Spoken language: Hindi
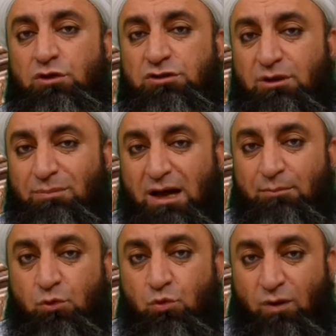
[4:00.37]
उन
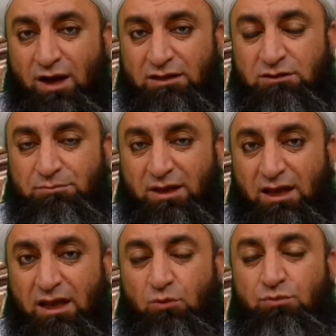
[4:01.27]
तमाम रुवात
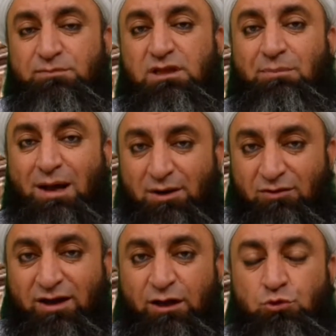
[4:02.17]
में उन तमाम
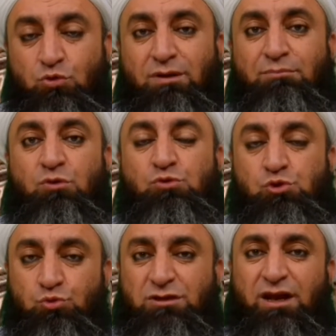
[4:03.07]
रवायतों में
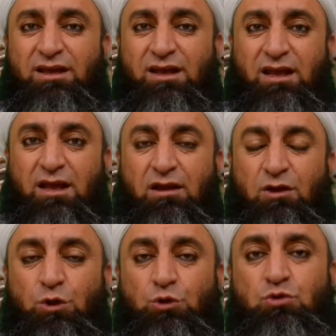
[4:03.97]
मौजूद रहे
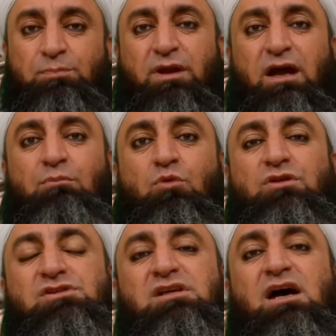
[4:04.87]
तो फिर हम
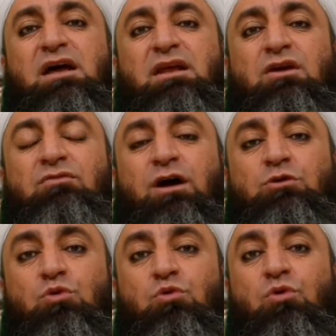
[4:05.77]
उन सारी
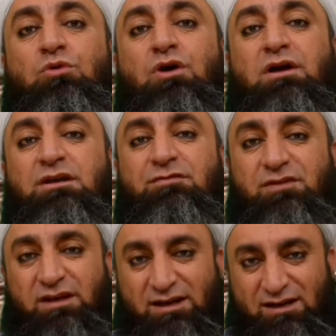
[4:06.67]
रवायतों को
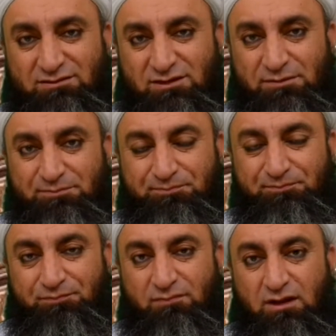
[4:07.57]
ज़ैफ ठहराते हैं
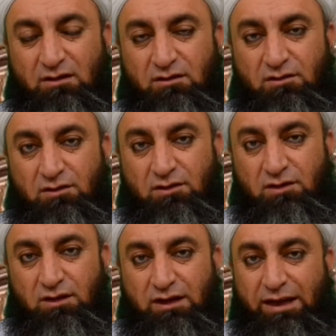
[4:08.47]

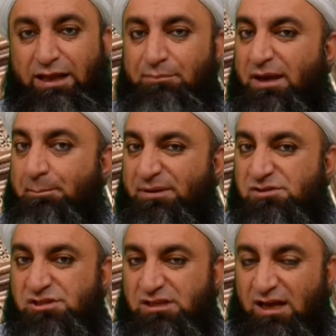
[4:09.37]
लेकिन मैंने
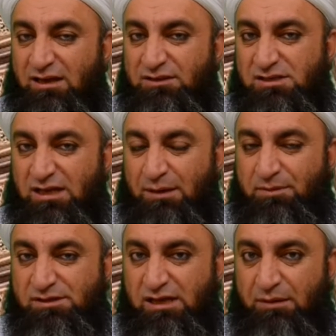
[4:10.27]
25 अहादीस
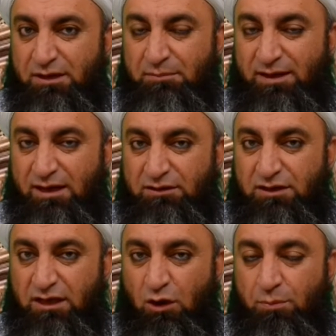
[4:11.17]
आपके सामने बयान
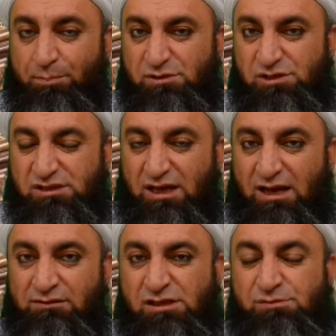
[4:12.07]
की है और 25
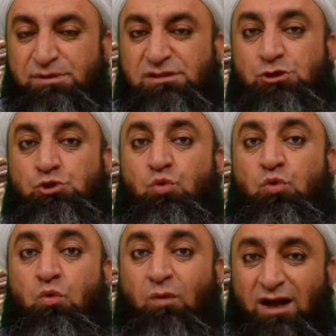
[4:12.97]
अहादीस में से जो
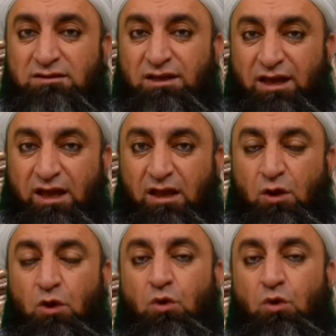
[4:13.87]
रुवात है